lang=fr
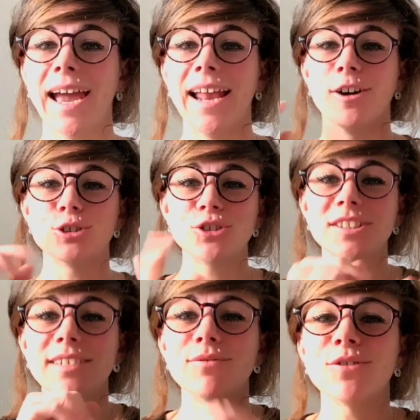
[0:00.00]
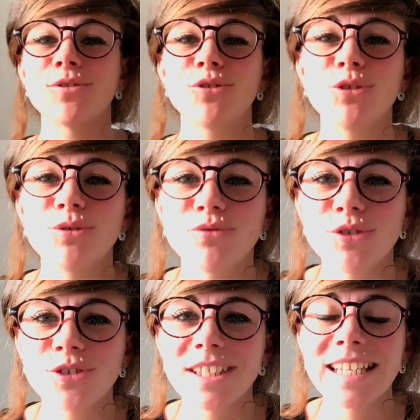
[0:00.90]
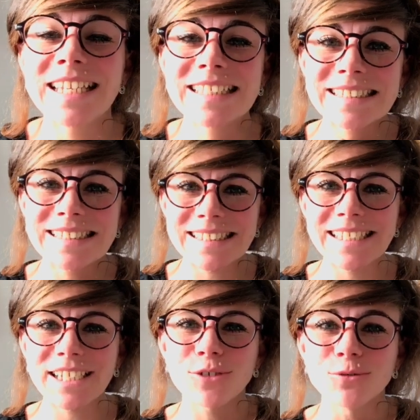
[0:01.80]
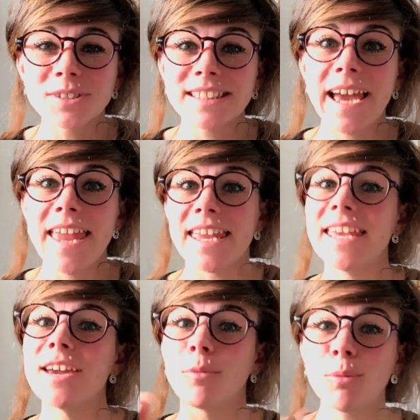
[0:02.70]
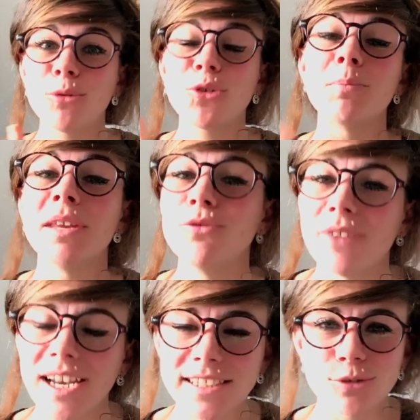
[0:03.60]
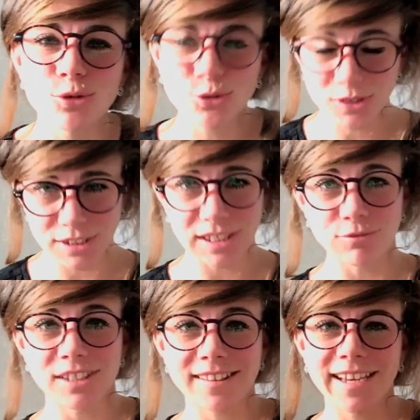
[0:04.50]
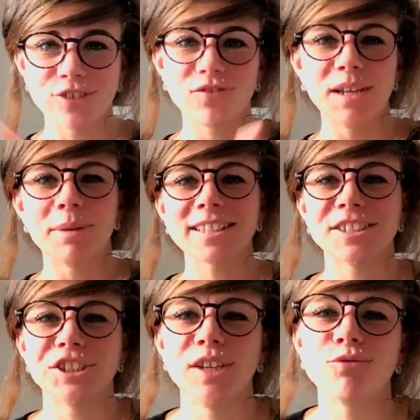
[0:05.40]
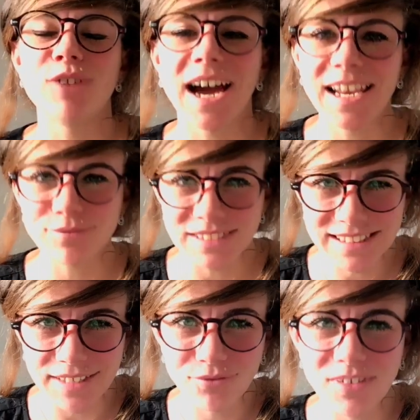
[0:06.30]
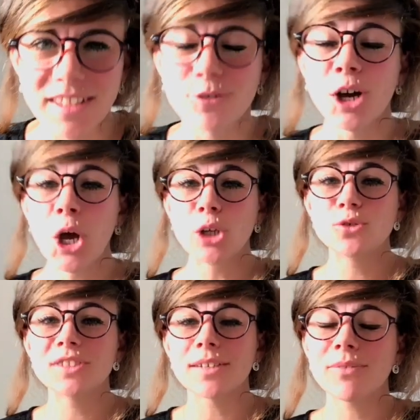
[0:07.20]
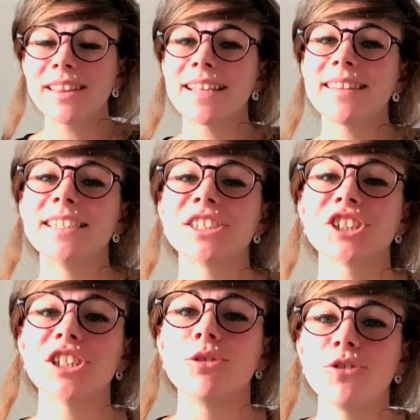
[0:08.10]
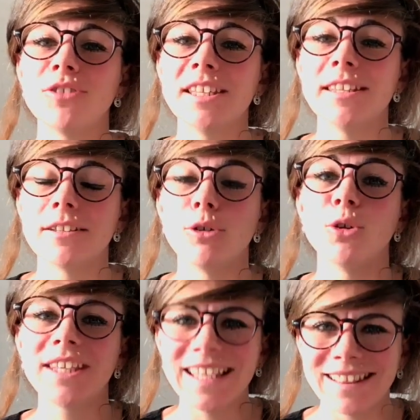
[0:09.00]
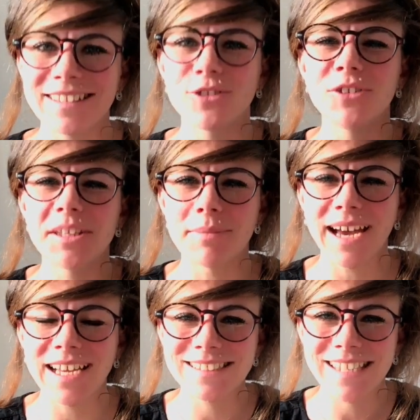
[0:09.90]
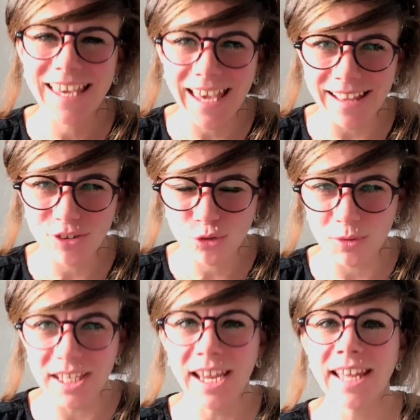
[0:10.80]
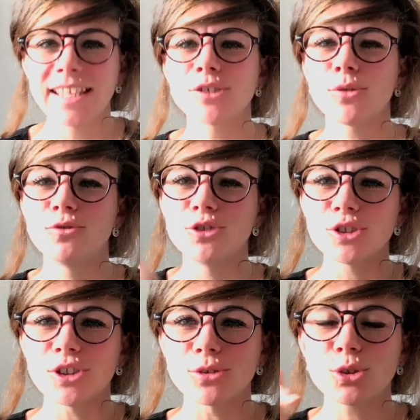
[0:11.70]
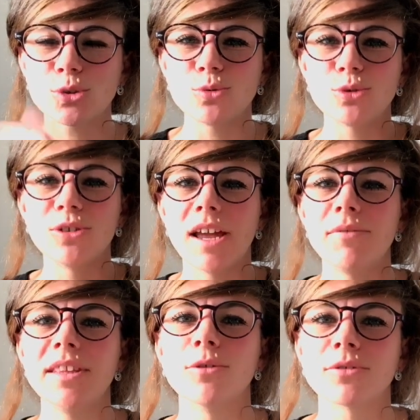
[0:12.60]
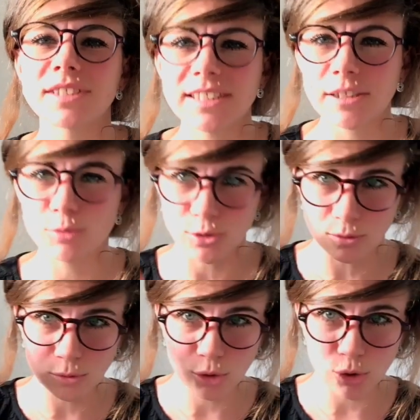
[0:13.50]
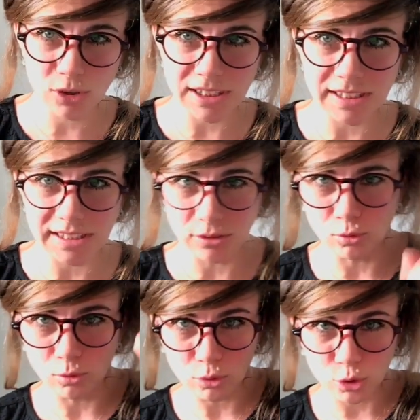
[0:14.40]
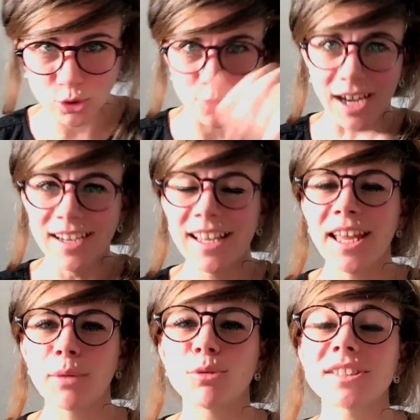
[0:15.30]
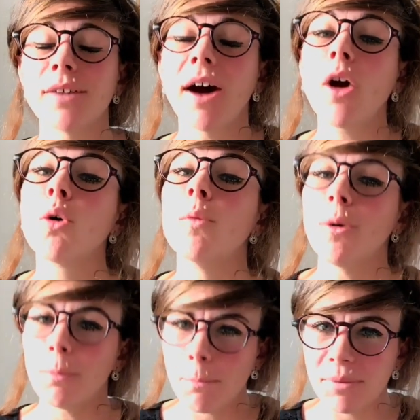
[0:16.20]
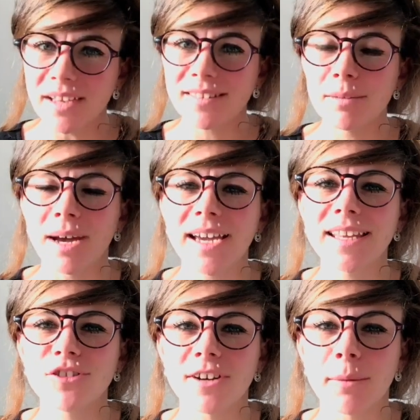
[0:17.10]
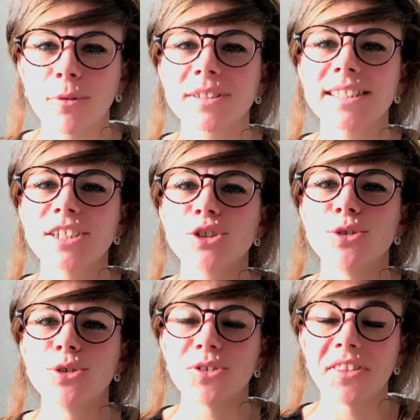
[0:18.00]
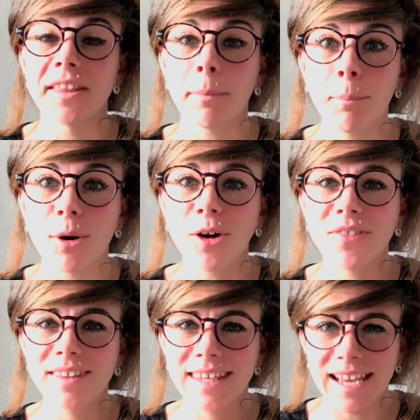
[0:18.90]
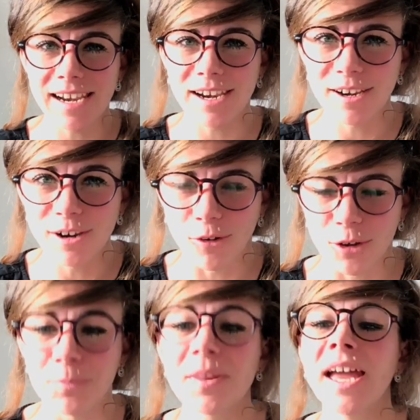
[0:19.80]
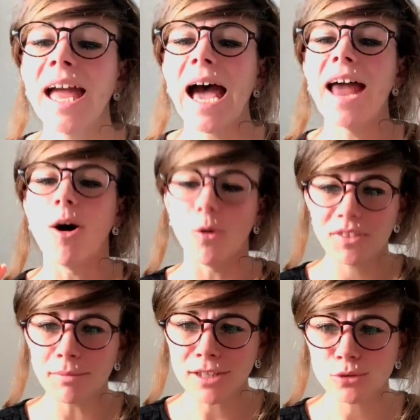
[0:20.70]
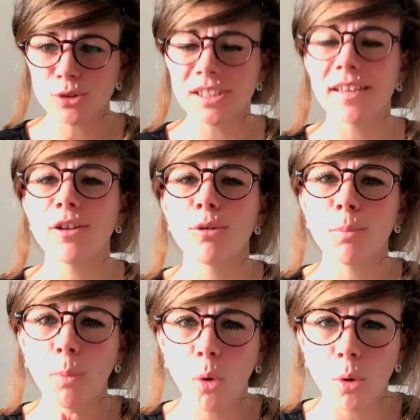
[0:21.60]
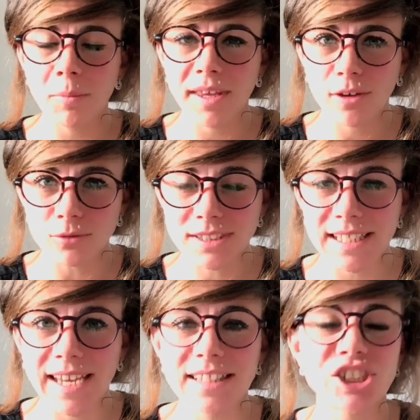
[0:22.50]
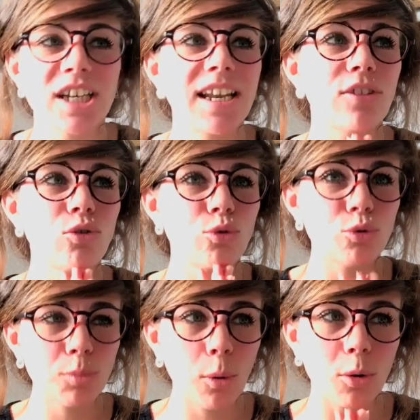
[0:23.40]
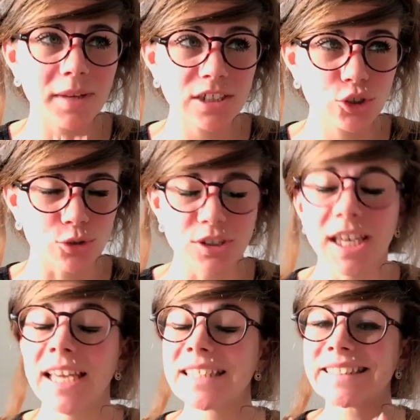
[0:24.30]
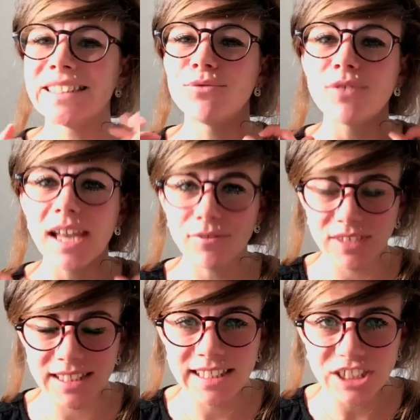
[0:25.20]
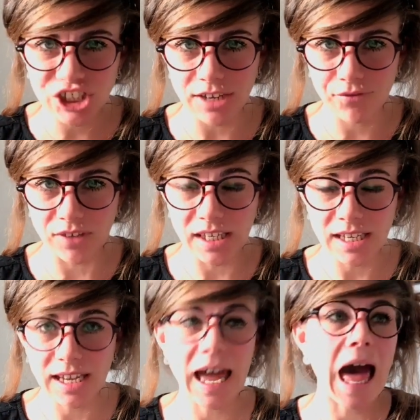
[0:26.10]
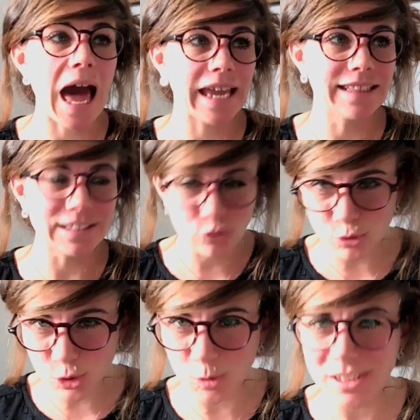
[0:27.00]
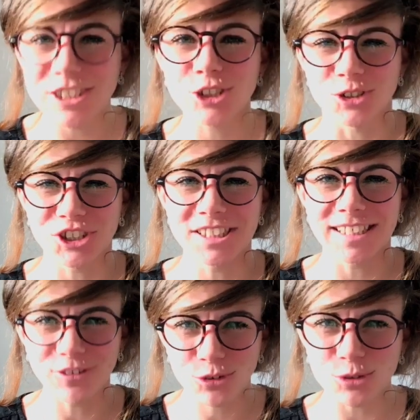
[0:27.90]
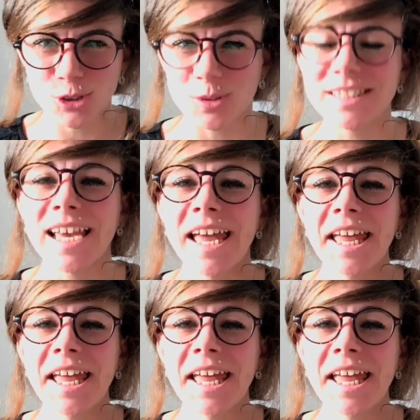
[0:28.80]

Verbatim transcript: Alors juste avant de vous donner les 6 conseils et en plus mes nouvelles résolutions, si ça vous intéresse, je vais les partager avec vous à la fin de cette vidéo. Je vous invite à télécharger le kit de, démarrage gratuit qui se trouve juste en dessous de la vidéo en description ou juste ici ou juste là pour savoir comment bien démarrer dans l'apprentissage de n'importe quelle langue. Alors, on démarre tout de suite avec le premier conseil. Déjà, la toute première chose, si vous l'aviez déjà fait, arrêtez tout de suite, changez ça tout de suite.